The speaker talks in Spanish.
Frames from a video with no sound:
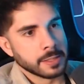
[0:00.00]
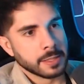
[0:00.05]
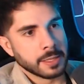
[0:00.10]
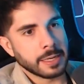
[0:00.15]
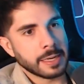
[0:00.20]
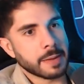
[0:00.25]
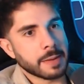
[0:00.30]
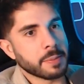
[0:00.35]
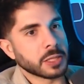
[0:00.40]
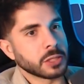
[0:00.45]

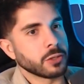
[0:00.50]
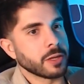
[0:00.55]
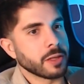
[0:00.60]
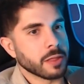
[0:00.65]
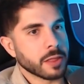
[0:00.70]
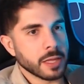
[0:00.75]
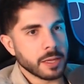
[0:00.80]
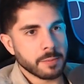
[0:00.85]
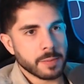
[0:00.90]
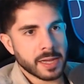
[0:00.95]
La presión
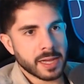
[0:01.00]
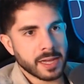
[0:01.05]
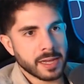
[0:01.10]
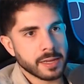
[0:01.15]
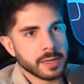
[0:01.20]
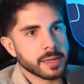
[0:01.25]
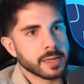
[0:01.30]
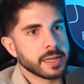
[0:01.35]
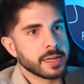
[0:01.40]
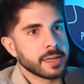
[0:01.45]

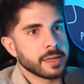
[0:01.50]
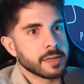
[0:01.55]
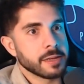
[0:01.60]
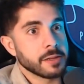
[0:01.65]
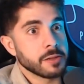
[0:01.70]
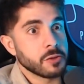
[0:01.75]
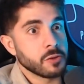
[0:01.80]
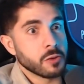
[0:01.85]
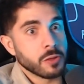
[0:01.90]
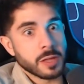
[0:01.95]
encima,
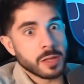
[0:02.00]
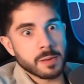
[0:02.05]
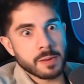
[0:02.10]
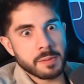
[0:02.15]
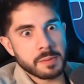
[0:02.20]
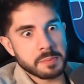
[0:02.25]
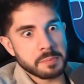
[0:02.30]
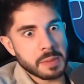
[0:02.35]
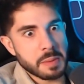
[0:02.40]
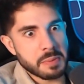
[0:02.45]
eh, yo encima
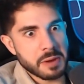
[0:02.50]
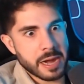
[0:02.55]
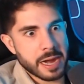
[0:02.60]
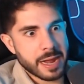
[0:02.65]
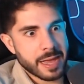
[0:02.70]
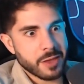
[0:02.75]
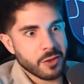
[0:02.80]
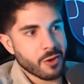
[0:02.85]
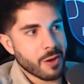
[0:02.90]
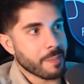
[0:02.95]
mi primer
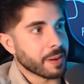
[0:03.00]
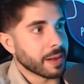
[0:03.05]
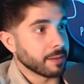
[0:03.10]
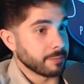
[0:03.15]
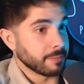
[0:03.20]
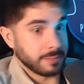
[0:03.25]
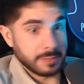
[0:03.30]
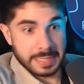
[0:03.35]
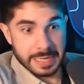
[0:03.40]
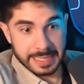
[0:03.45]
año,
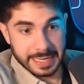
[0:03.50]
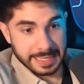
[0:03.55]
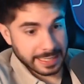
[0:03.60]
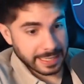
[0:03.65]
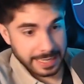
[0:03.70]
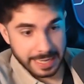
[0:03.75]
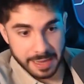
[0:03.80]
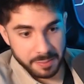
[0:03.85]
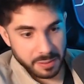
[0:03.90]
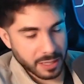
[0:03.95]
si es que
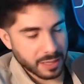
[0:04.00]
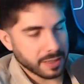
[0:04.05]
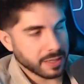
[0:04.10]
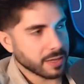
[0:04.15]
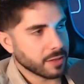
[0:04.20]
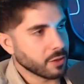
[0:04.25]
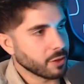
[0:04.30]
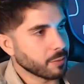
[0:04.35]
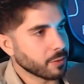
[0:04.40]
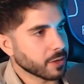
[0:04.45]
seguía
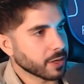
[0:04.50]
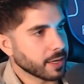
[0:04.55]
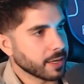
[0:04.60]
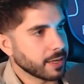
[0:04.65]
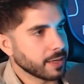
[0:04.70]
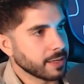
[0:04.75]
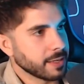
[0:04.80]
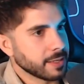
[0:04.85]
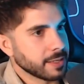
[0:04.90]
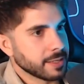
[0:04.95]
aprendiendo porque